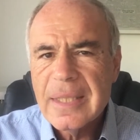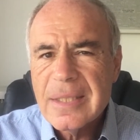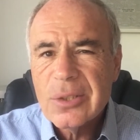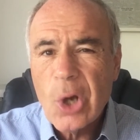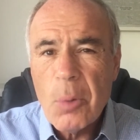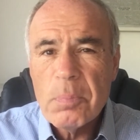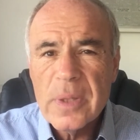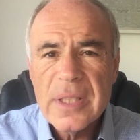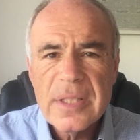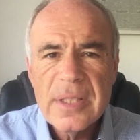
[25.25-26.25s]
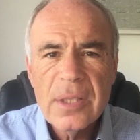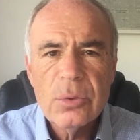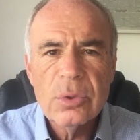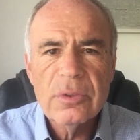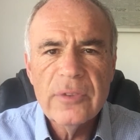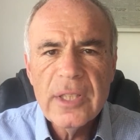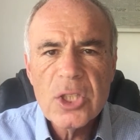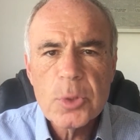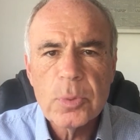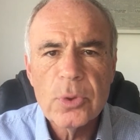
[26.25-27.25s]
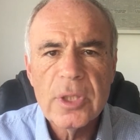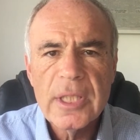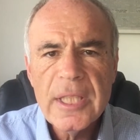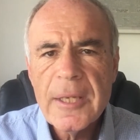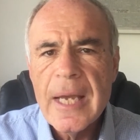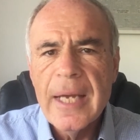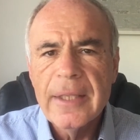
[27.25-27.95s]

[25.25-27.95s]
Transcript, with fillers: ist kompliziert und widersprüchlich.